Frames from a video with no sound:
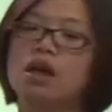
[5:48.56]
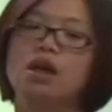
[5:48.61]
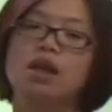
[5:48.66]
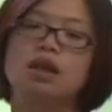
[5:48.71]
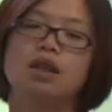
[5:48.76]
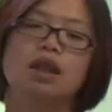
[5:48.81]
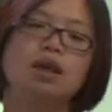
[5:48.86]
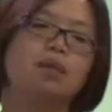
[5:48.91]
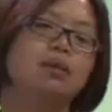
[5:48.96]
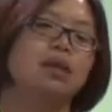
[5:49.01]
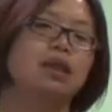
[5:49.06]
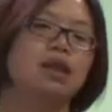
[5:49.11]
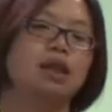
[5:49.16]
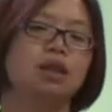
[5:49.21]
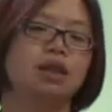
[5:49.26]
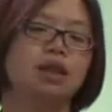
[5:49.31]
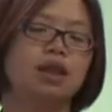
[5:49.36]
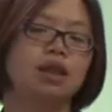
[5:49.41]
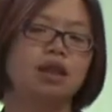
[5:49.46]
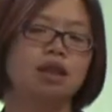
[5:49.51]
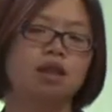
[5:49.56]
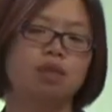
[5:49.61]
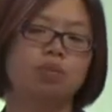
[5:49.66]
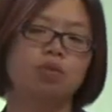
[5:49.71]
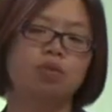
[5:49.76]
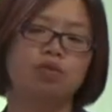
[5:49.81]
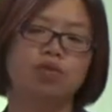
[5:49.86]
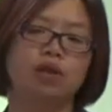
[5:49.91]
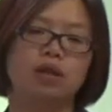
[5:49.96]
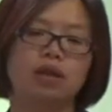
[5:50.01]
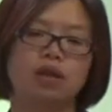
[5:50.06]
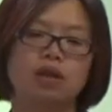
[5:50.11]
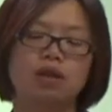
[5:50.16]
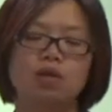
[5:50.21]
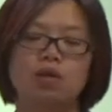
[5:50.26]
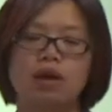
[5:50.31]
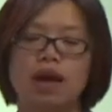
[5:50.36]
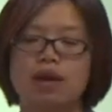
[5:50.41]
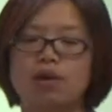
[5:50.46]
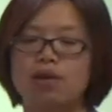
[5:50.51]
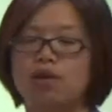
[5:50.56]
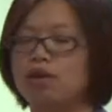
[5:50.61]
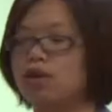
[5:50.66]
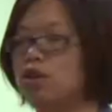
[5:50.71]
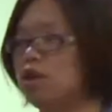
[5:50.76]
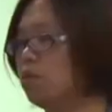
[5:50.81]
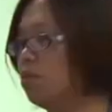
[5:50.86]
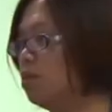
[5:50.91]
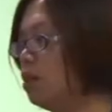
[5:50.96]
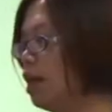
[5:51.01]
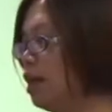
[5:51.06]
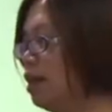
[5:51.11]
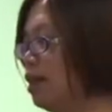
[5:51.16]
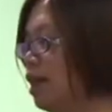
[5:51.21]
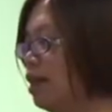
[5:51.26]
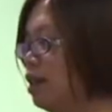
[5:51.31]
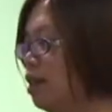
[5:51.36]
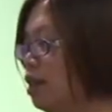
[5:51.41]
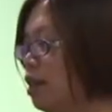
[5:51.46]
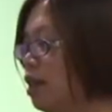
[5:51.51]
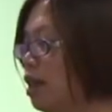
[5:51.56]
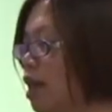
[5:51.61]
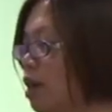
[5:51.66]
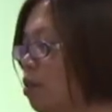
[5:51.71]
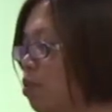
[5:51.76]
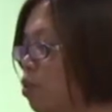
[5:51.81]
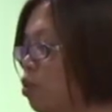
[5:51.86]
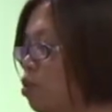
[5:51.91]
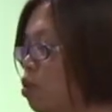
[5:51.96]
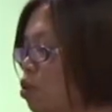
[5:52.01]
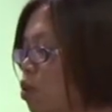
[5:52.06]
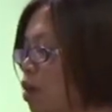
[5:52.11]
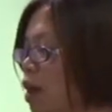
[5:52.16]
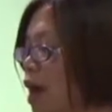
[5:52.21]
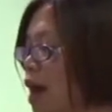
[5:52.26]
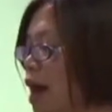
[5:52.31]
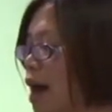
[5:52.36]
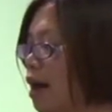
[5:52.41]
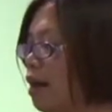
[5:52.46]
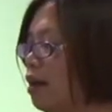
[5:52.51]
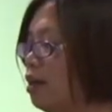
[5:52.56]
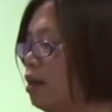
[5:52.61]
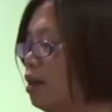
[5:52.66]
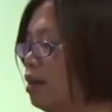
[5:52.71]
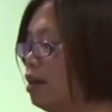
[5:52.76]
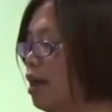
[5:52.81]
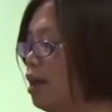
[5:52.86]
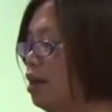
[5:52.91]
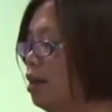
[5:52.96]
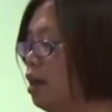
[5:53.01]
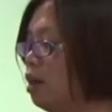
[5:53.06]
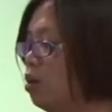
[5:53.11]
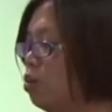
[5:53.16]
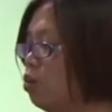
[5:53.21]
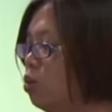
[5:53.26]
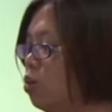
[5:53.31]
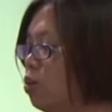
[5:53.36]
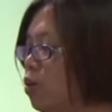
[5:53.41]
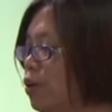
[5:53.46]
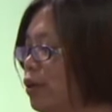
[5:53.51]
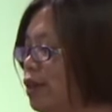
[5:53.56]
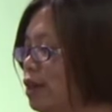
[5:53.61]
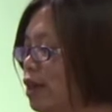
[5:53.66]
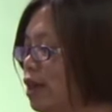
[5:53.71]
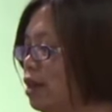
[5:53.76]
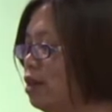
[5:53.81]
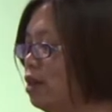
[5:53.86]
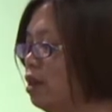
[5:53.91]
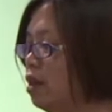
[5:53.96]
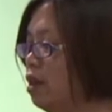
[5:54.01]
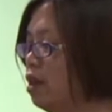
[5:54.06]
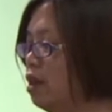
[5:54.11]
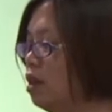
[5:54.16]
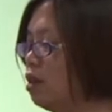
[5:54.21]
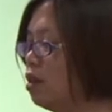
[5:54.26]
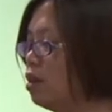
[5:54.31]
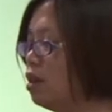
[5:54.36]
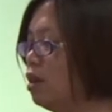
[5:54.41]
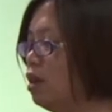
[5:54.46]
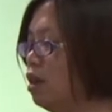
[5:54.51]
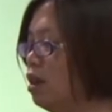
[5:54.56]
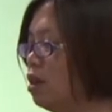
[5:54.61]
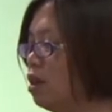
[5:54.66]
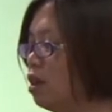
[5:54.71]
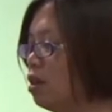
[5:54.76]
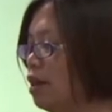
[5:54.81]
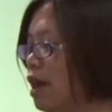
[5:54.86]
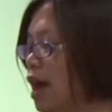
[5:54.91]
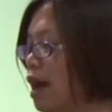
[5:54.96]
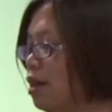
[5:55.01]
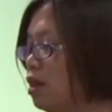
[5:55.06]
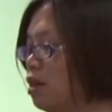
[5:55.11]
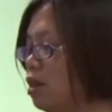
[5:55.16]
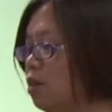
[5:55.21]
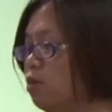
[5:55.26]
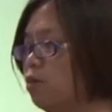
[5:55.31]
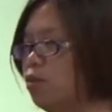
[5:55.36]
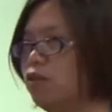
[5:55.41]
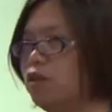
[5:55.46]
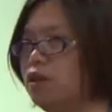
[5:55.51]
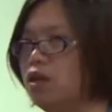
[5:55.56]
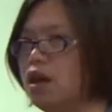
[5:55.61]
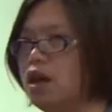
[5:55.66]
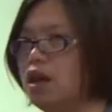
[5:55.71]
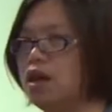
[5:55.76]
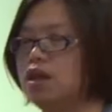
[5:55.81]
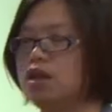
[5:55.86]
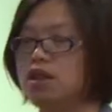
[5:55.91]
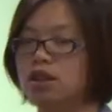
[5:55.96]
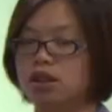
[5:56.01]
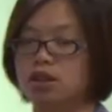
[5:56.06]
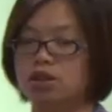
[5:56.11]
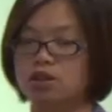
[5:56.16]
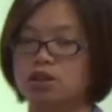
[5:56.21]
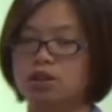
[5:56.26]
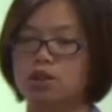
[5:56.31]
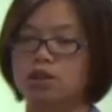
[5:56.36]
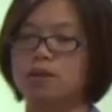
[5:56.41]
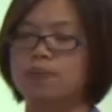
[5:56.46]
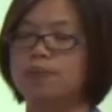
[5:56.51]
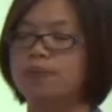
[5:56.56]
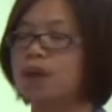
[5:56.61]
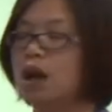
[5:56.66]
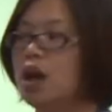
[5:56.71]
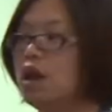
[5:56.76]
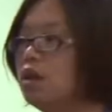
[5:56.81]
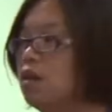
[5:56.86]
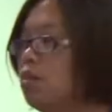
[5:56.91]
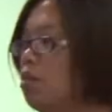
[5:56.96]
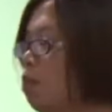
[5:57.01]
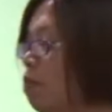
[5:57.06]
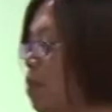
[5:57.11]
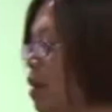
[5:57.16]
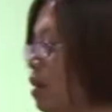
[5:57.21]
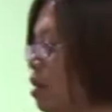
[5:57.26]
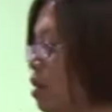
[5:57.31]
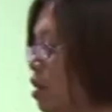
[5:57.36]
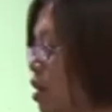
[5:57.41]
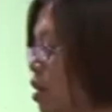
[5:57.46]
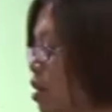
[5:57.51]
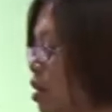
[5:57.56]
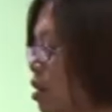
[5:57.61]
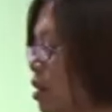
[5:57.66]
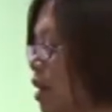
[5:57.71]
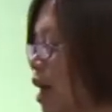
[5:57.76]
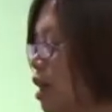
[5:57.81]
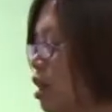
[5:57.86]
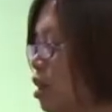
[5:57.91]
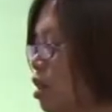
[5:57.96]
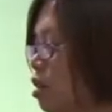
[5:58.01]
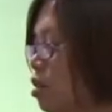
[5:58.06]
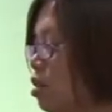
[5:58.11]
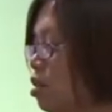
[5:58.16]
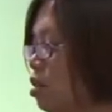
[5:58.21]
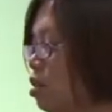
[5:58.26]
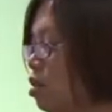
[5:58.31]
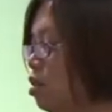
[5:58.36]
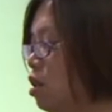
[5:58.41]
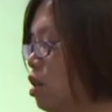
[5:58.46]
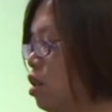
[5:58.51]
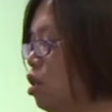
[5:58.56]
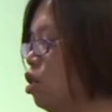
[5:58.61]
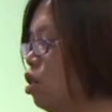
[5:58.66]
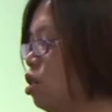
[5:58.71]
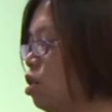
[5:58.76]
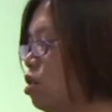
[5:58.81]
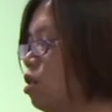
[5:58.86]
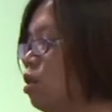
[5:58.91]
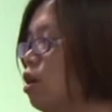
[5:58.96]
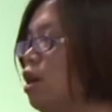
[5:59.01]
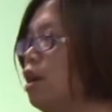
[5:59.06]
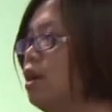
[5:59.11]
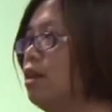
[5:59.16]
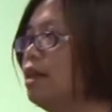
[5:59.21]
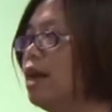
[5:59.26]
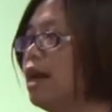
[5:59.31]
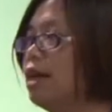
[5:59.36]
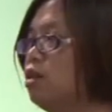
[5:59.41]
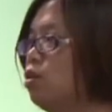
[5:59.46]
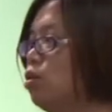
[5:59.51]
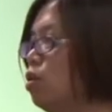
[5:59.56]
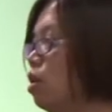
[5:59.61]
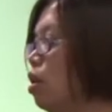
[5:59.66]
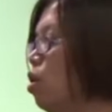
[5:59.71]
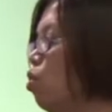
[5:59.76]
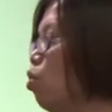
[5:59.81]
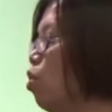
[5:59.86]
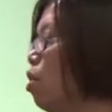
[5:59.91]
那么这个净值部分又来源于什么呢？前期积累不用说了哈，以前年度或以前期各期增加的这部分的净值。那么本期增加的净值，其实它就和我